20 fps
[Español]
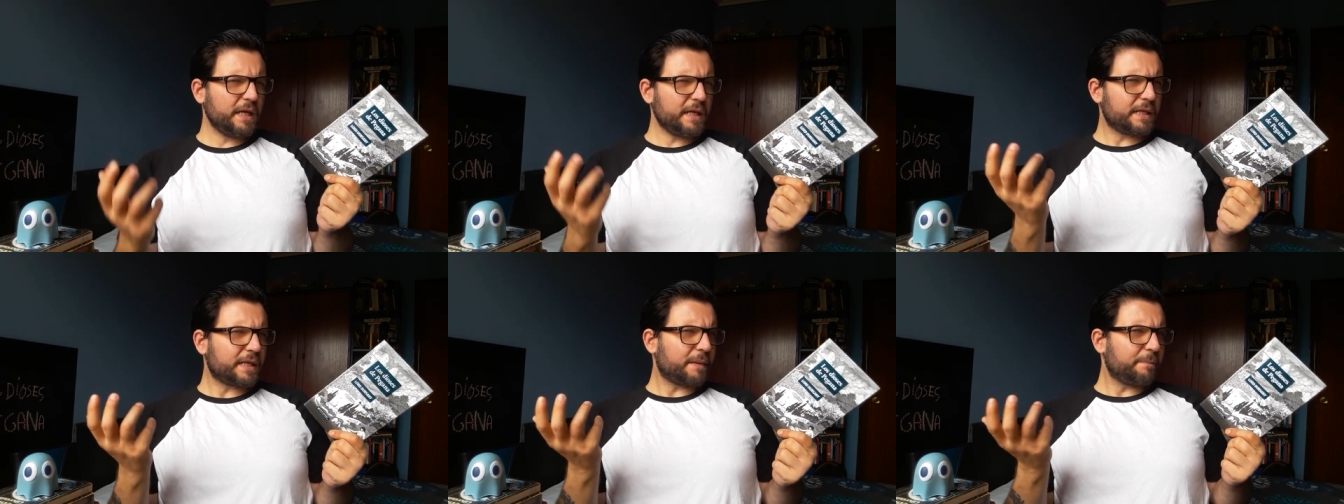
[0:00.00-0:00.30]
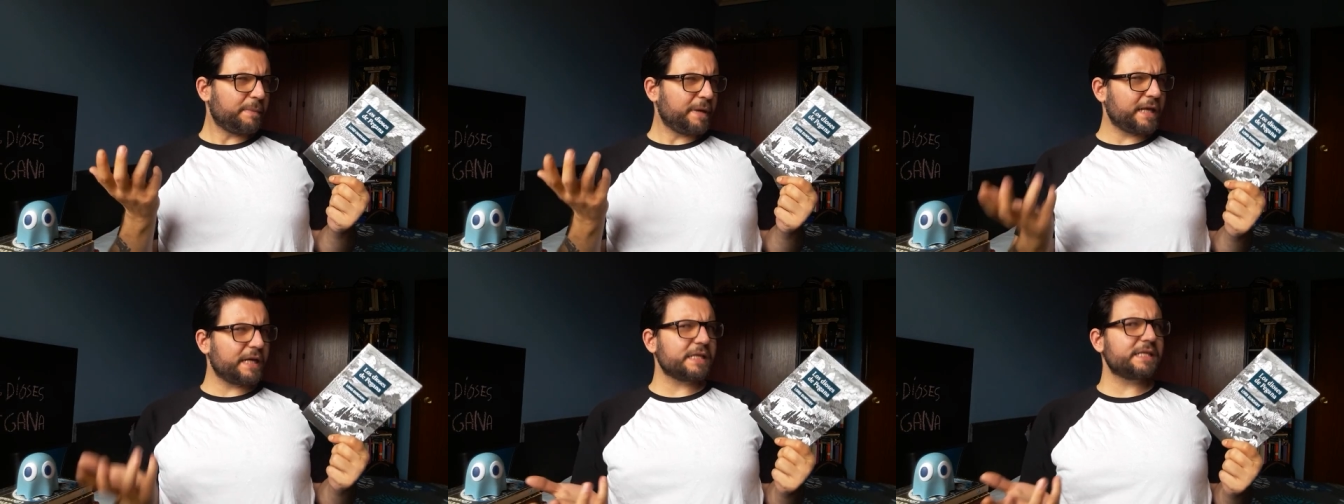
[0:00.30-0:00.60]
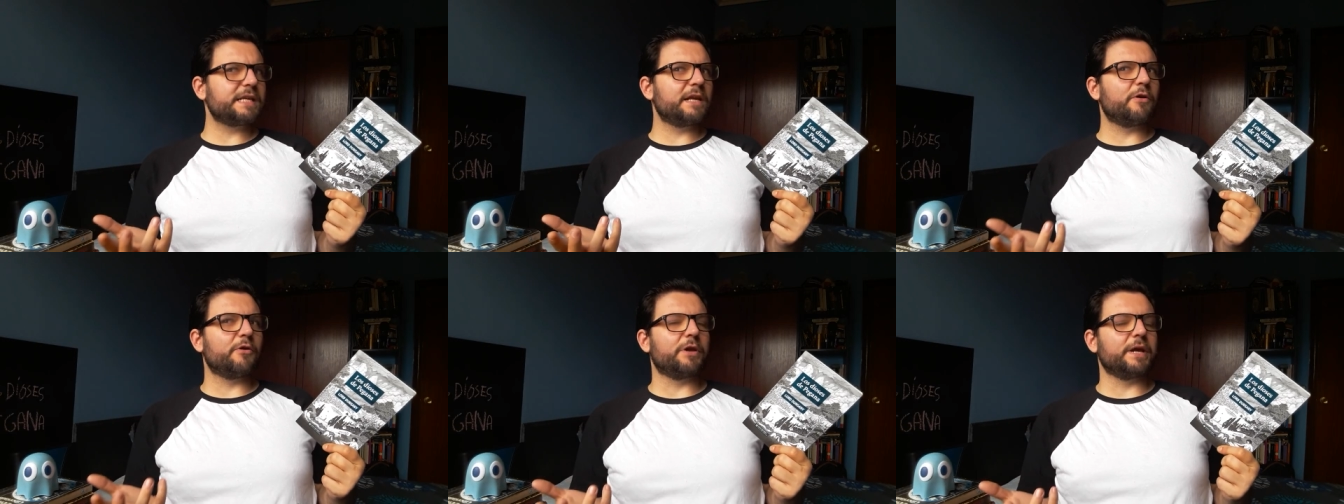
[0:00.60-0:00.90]
Y también
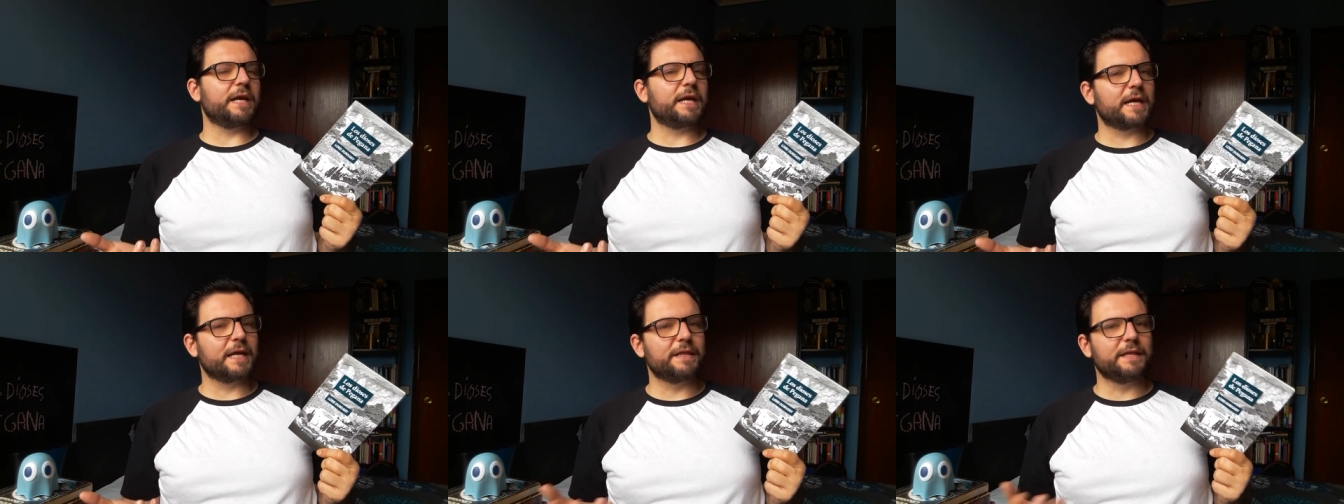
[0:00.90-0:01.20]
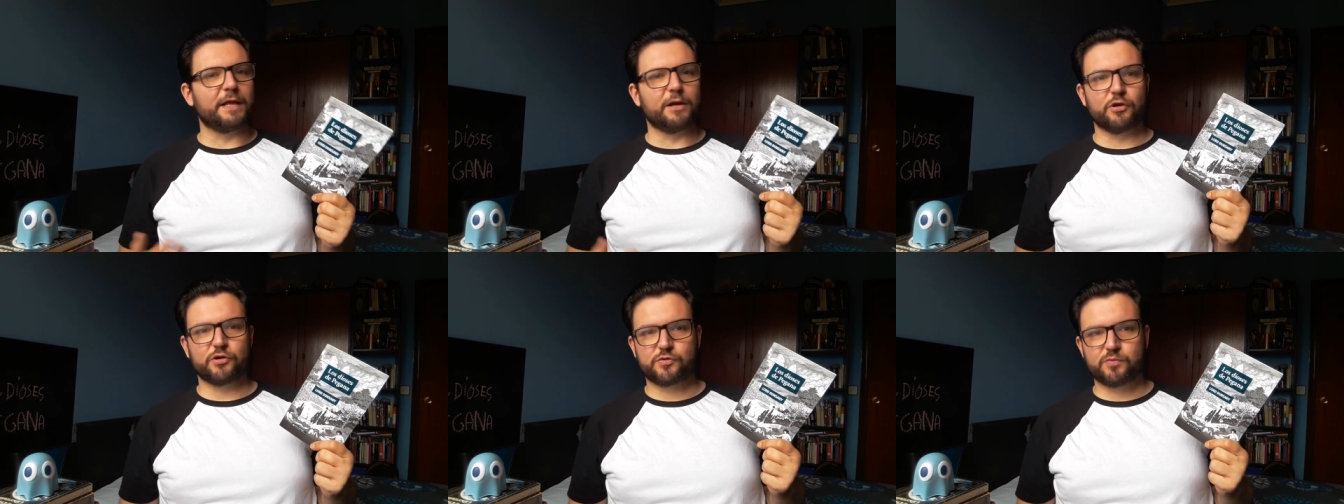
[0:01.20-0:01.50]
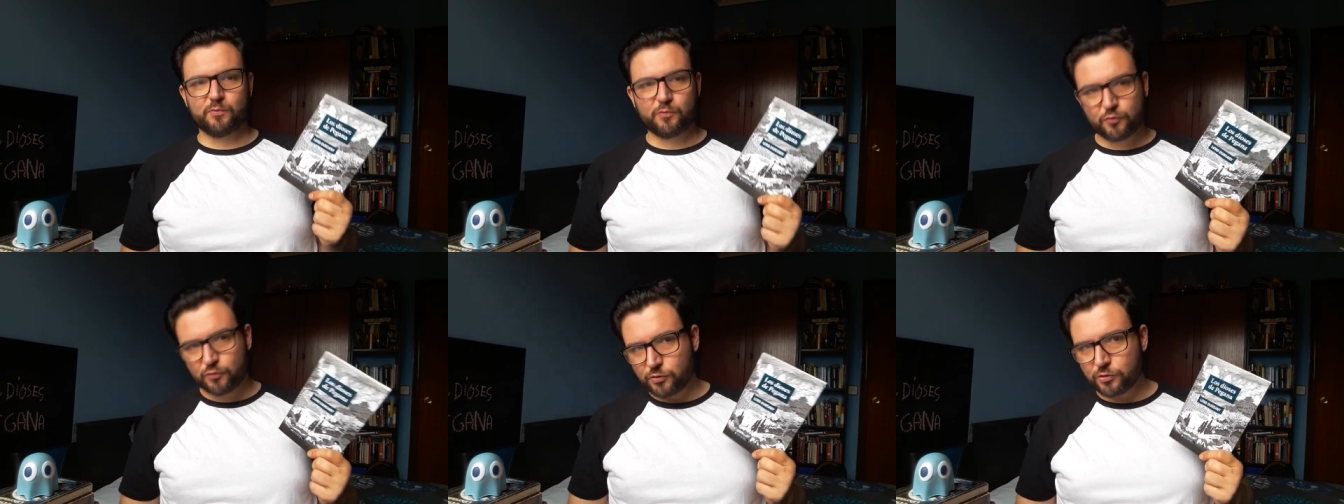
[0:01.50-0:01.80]
es el origen de los
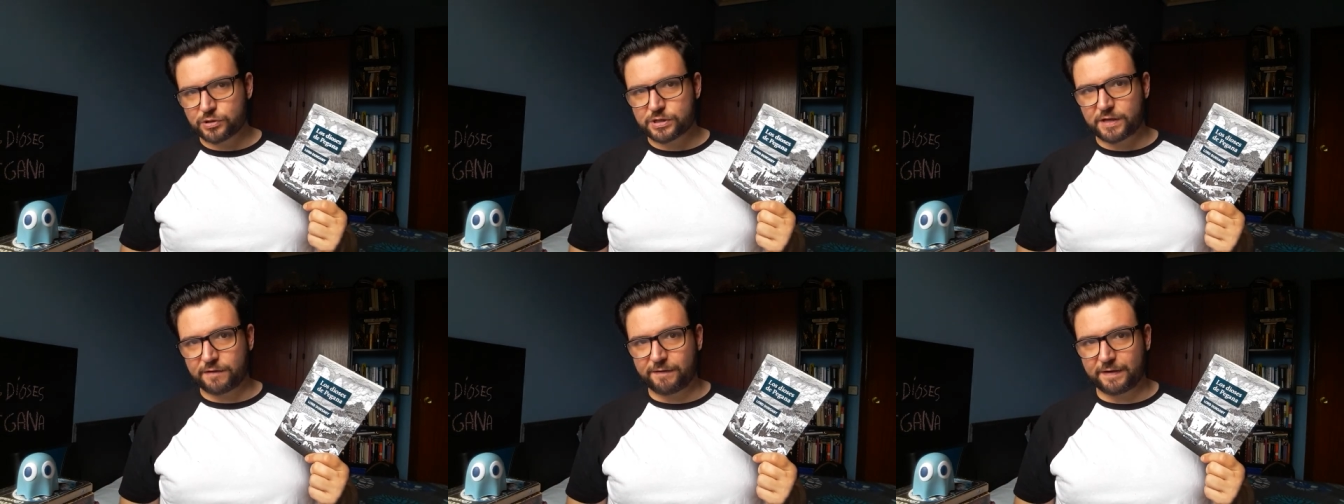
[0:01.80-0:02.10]
mundos de